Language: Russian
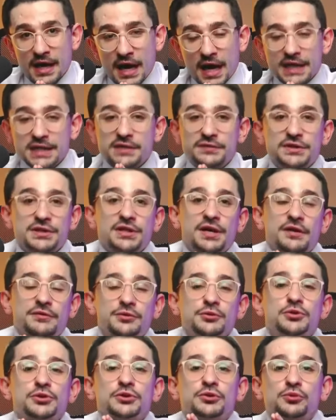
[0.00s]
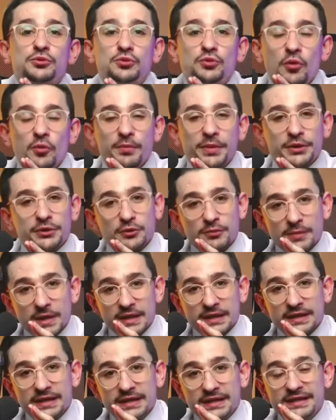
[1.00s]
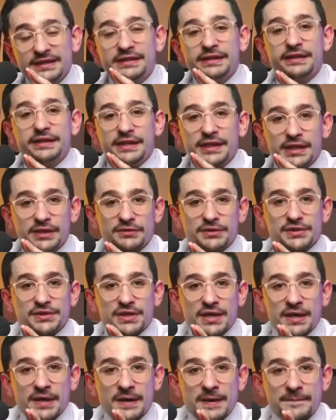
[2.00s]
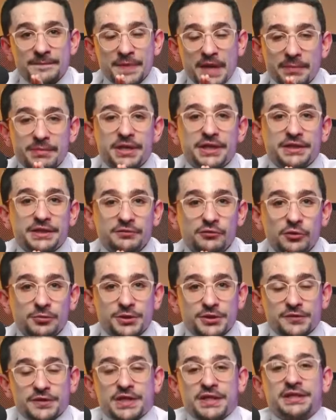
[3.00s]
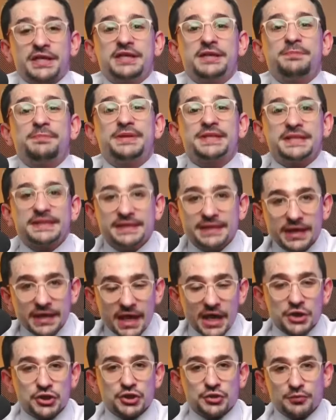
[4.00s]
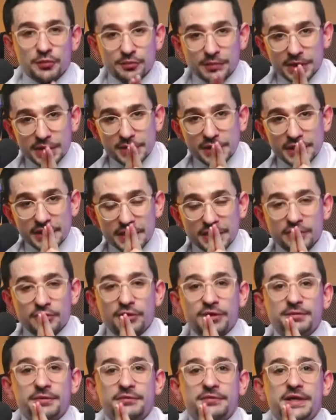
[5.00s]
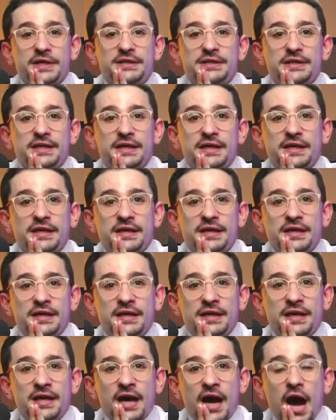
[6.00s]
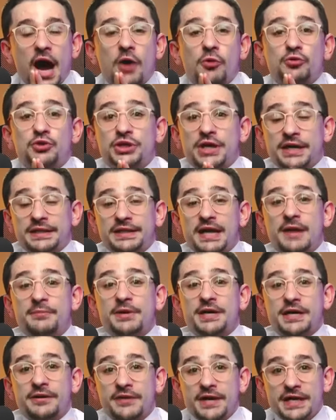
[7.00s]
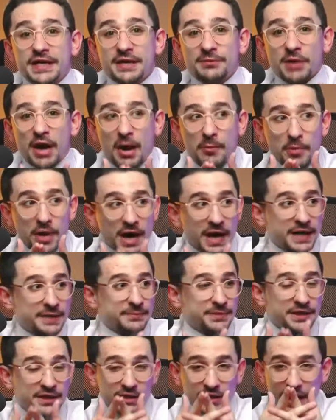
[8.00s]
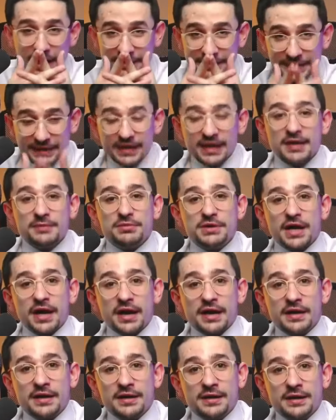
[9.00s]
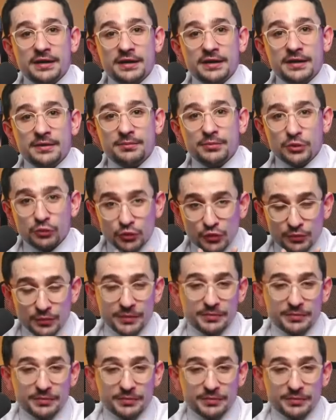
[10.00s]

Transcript: они все равно с трудом потом могли интегрироваться обратно в общество, когда они по-настоящему были героями войны. А уж когда мы говорим об армии отребья, плюс